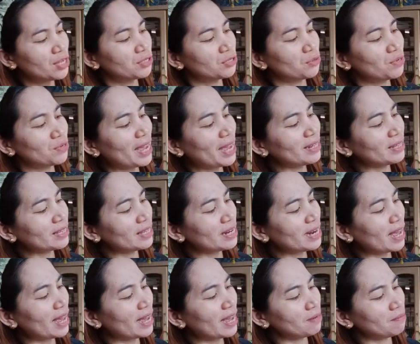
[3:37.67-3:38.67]
so
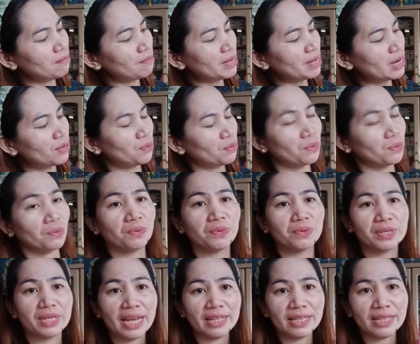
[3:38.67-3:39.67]
99 below,
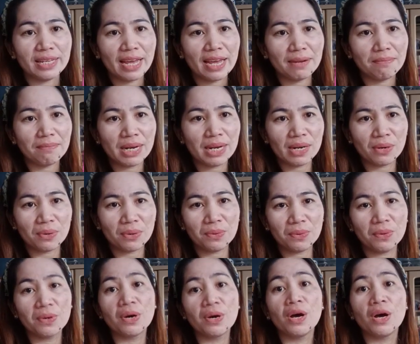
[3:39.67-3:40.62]
99 below,